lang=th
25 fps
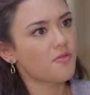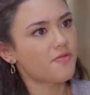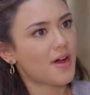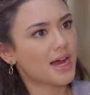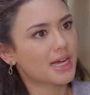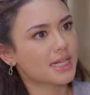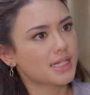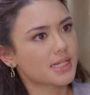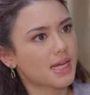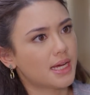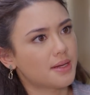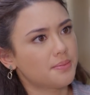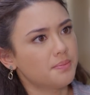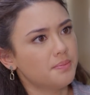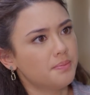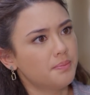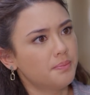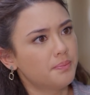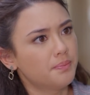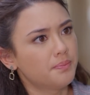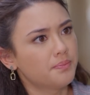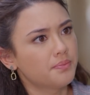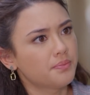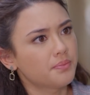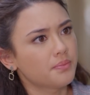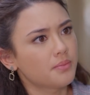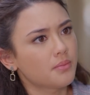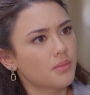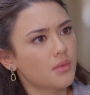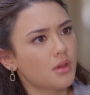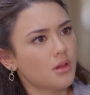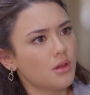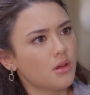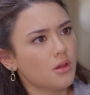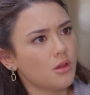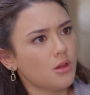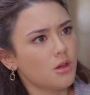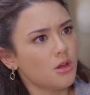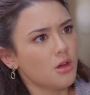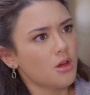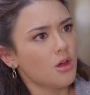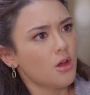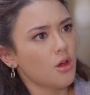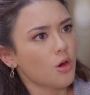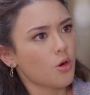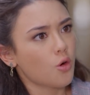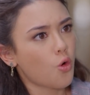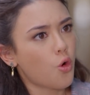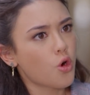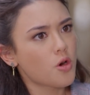งฟังฉัน
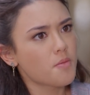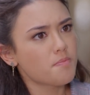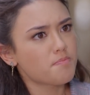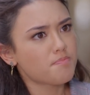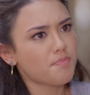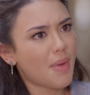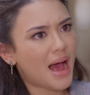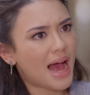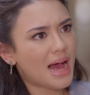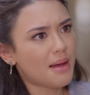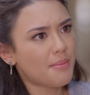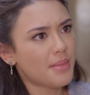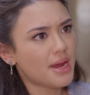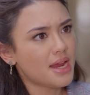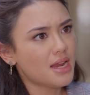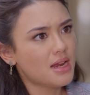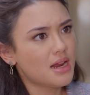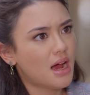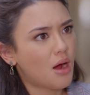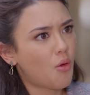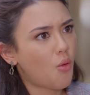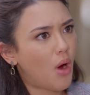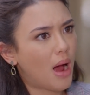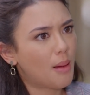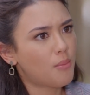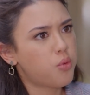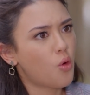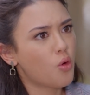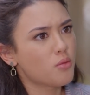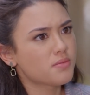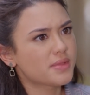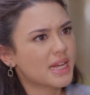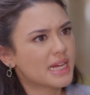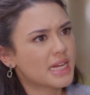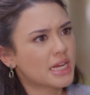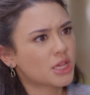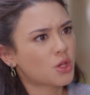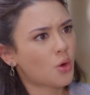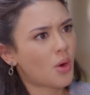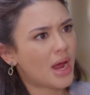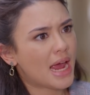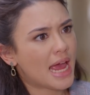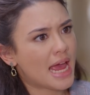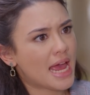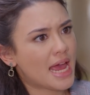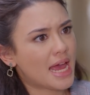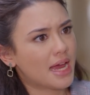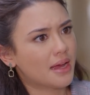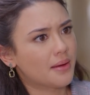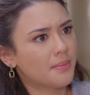คุณป้าไม่เหลือความภูมิใจในตัวเอ
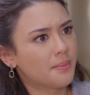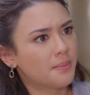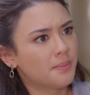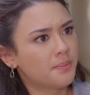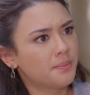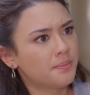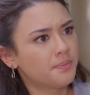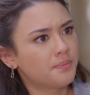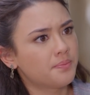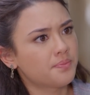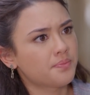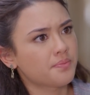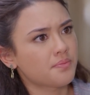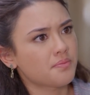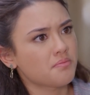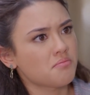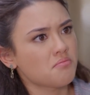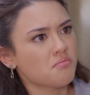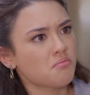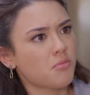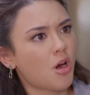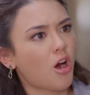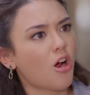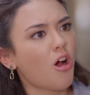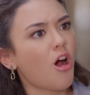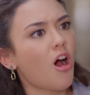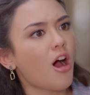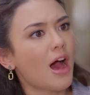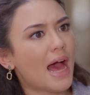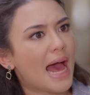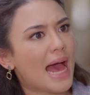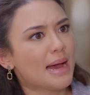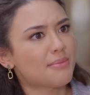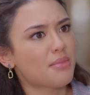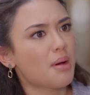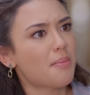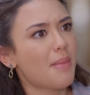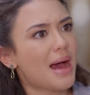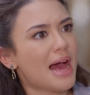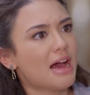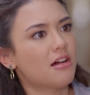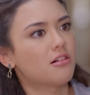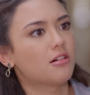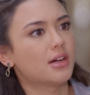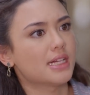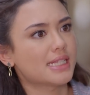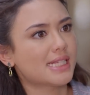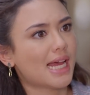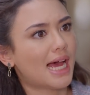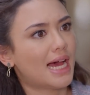งเพราะข้ออ้างบ้าๆขอ
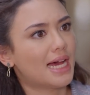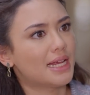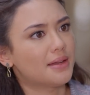งอาจา